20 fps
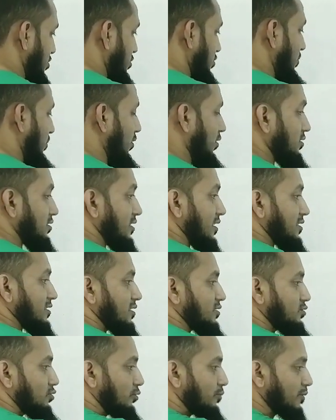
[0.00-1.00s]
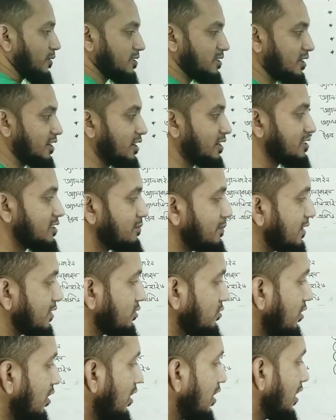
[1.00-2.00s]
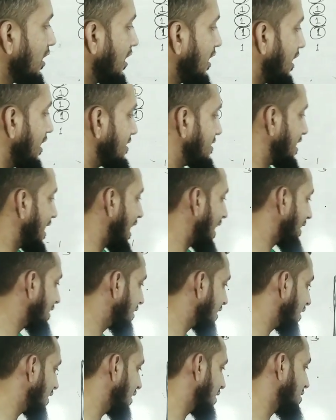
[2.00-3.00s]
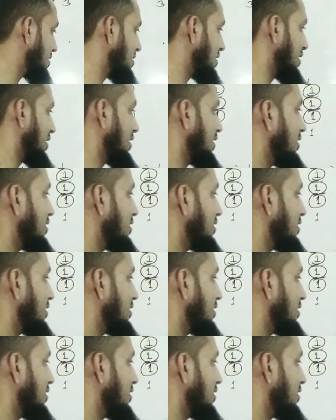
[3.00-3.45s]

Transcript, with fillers: যেহেতু বক্সে আছে জৈব অ্যাসিডের কাছে মাত্র এই যে একটাই আসছে